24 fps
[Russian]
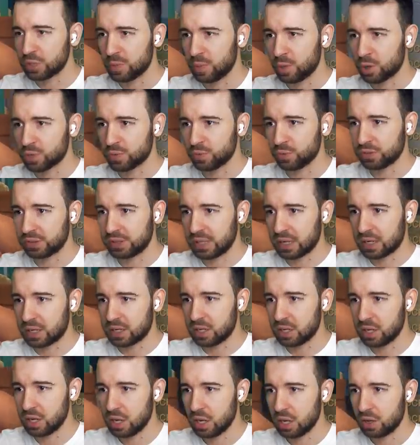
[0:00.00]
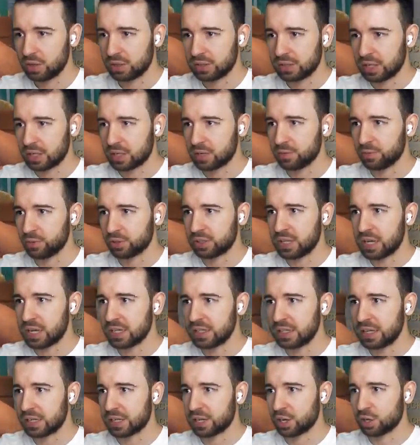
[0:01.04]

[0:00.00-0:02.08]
есть мы можем вот так, так, вот так и на